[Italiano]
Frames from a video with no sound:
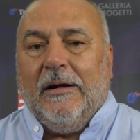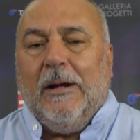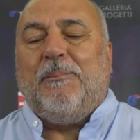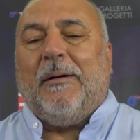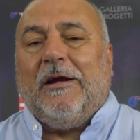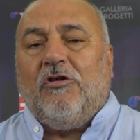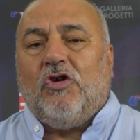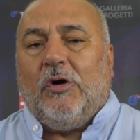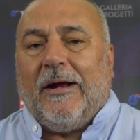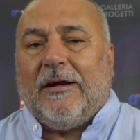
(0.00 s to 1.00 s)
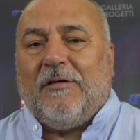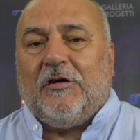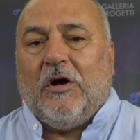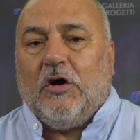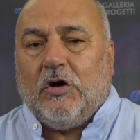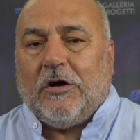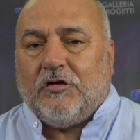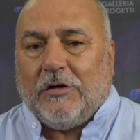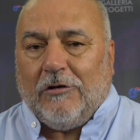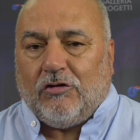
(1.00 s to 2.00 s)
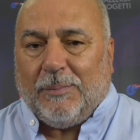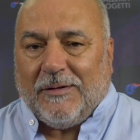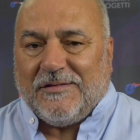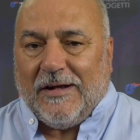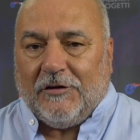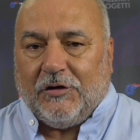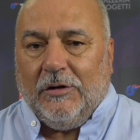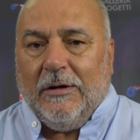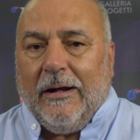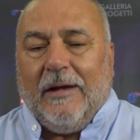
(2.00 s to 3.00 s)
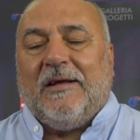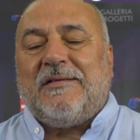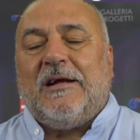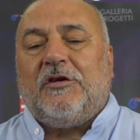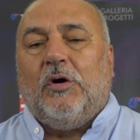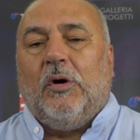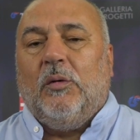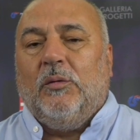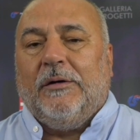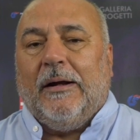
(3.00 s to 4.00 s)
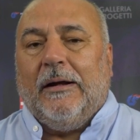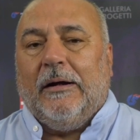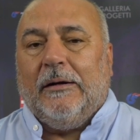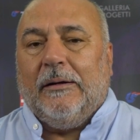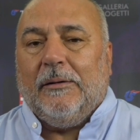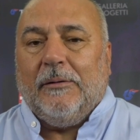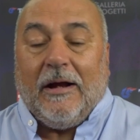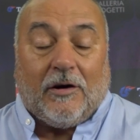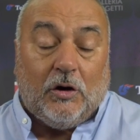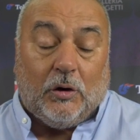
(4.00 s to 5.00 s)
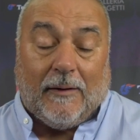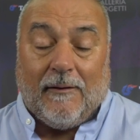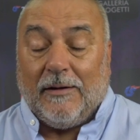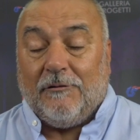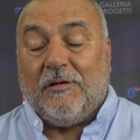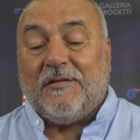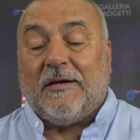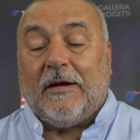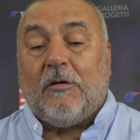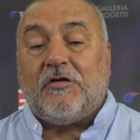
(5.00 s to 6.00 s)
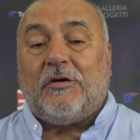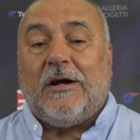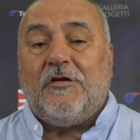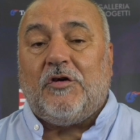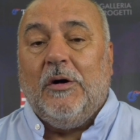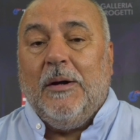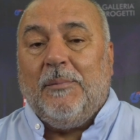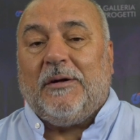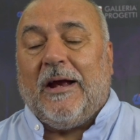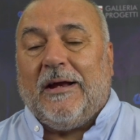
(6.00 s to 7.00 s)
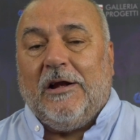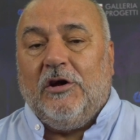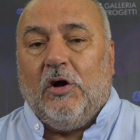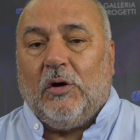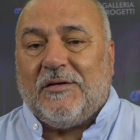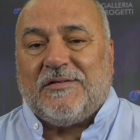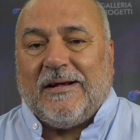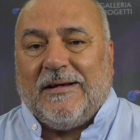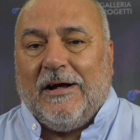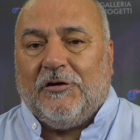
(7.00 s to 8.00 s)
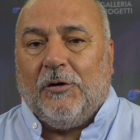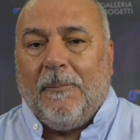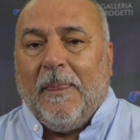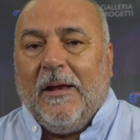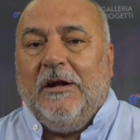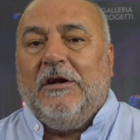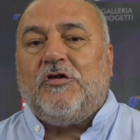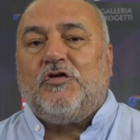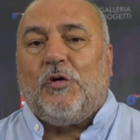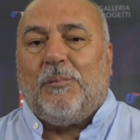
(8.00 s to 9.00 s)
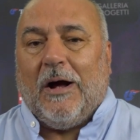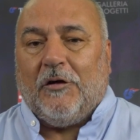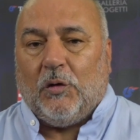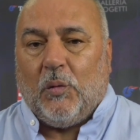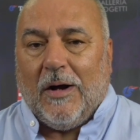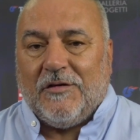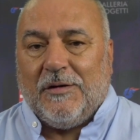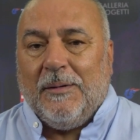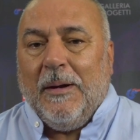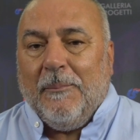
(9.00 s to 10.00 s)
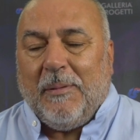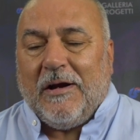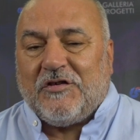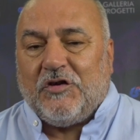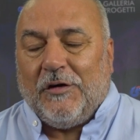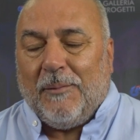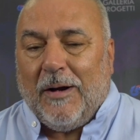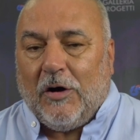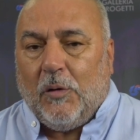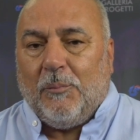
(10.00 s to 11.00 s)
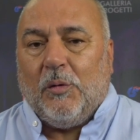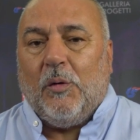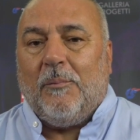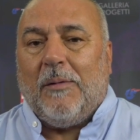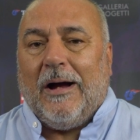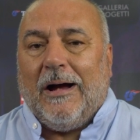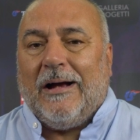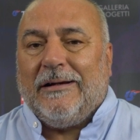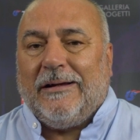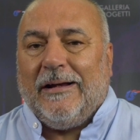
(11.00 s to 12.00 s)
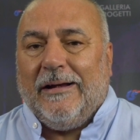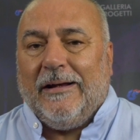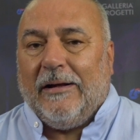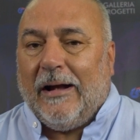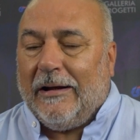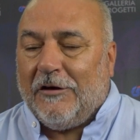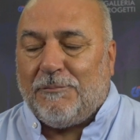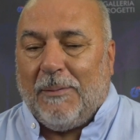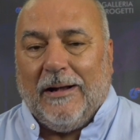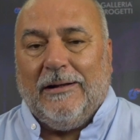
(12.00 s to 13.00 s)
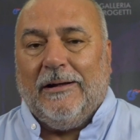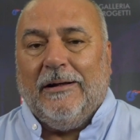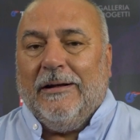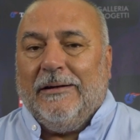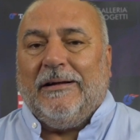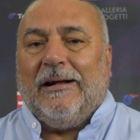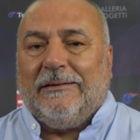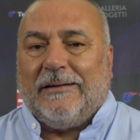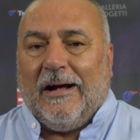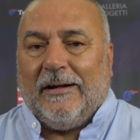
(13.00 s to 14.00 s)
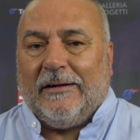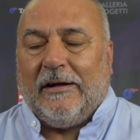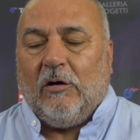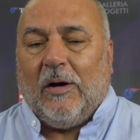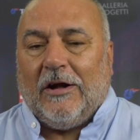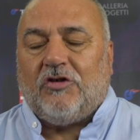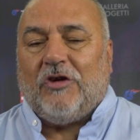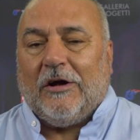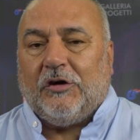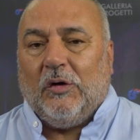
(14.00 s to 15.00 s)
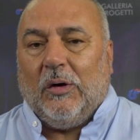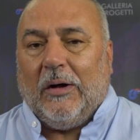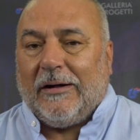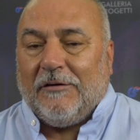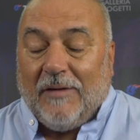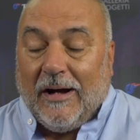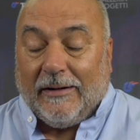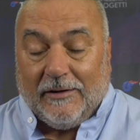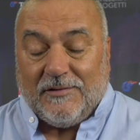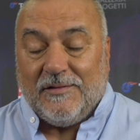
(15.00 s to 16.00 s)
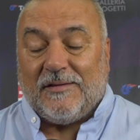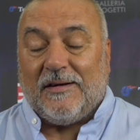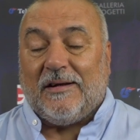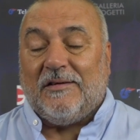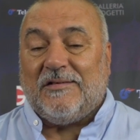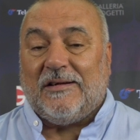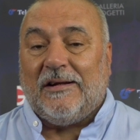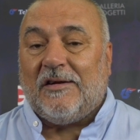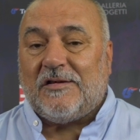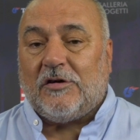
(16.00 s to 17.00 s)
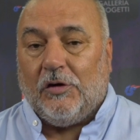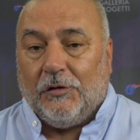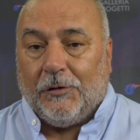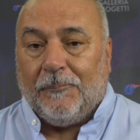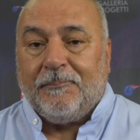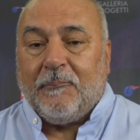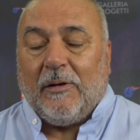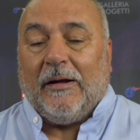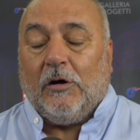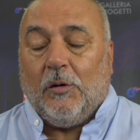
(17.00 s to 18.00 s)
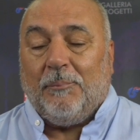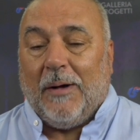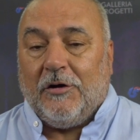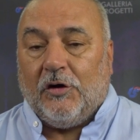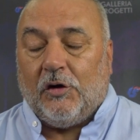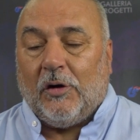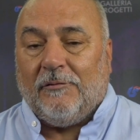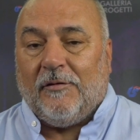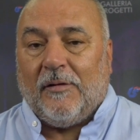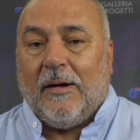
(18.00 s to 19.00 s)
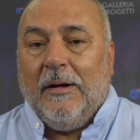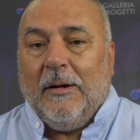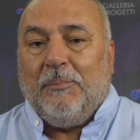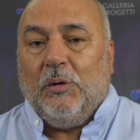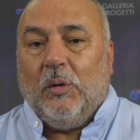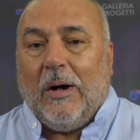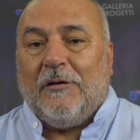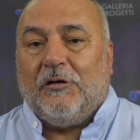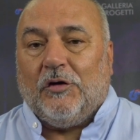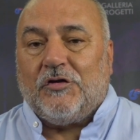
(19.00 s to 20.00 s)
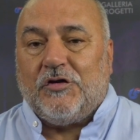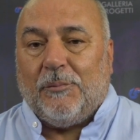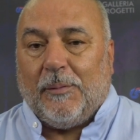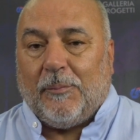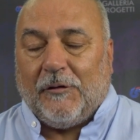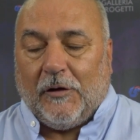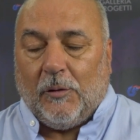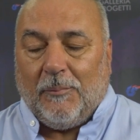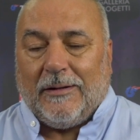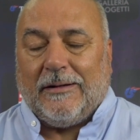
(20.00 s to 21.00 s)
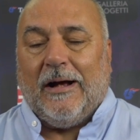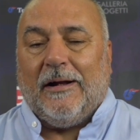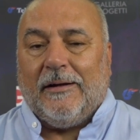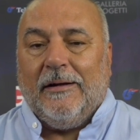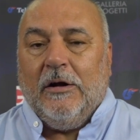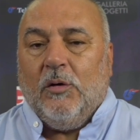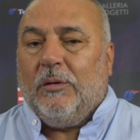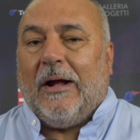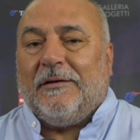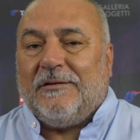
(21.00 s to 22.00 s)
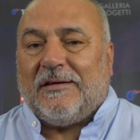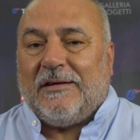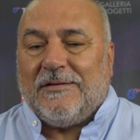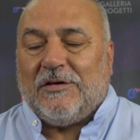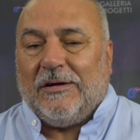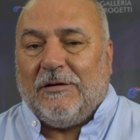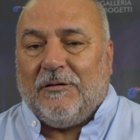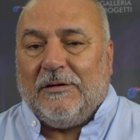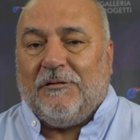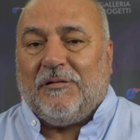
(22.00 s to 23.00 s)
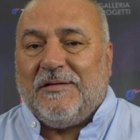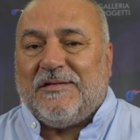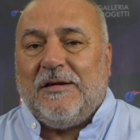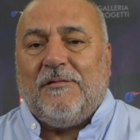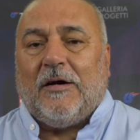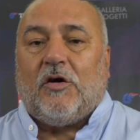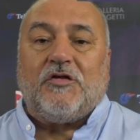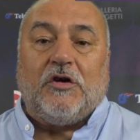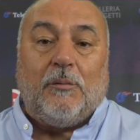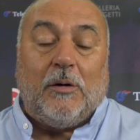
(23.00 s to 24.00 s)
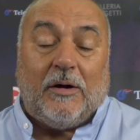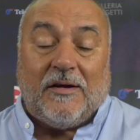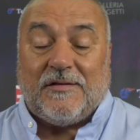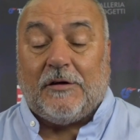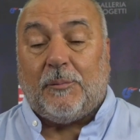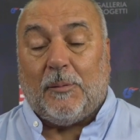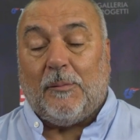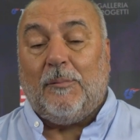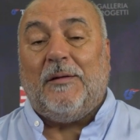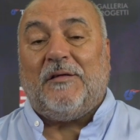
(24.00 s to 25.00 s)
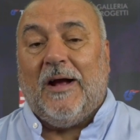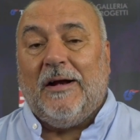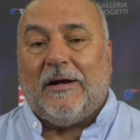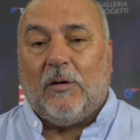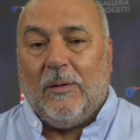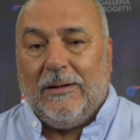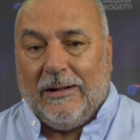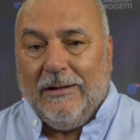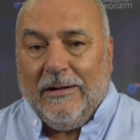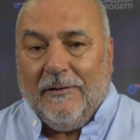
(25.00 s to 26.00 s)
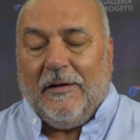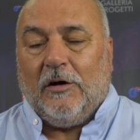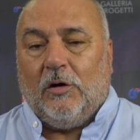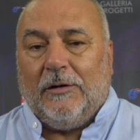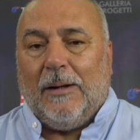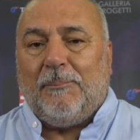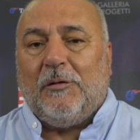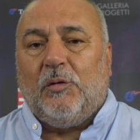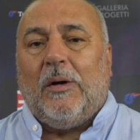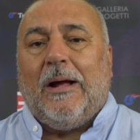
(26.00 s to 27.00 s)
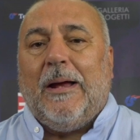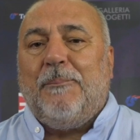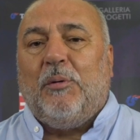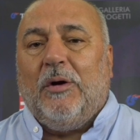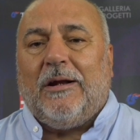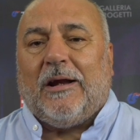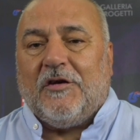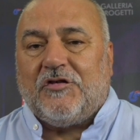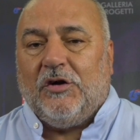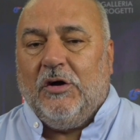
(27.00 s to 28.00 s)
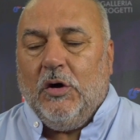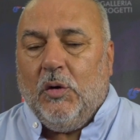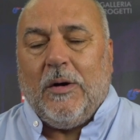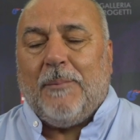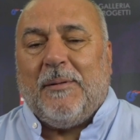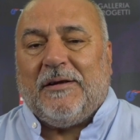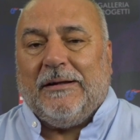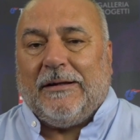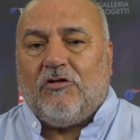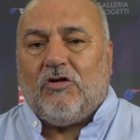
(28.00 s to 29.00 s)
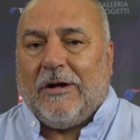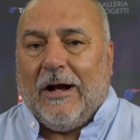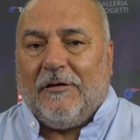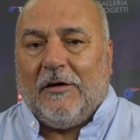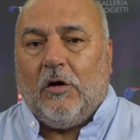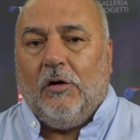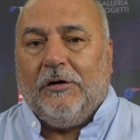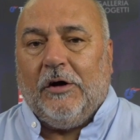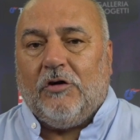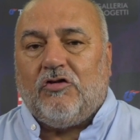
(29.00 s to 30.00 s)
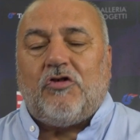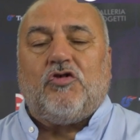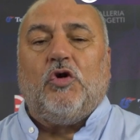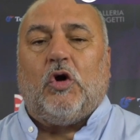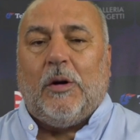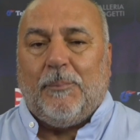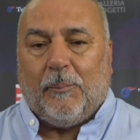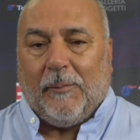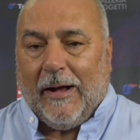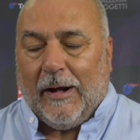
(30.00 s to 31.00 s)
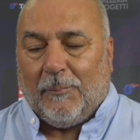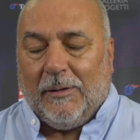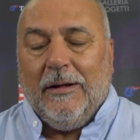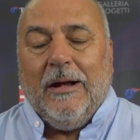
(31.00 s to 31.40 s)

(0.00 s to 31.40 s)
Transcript: Il pareggio è arrivato ancora su calcio piazzato ed è stato un eh, errore della difesa anche in questo caso perché Gagliolo ha staccato indisturbato quasi, perso da Macumbu ma anche alle spalle di altare che lo ha lasciato arrivare senza che si rendesse conto che il compagno non lo aveva più addosso per poterlo marcare. Una disattenzione dif- difensiva, così come lo era stato probabilmente anche quella del gol di Lappadula, e poi il resto una partita giocata con eh, ciascuno con le proprie armi.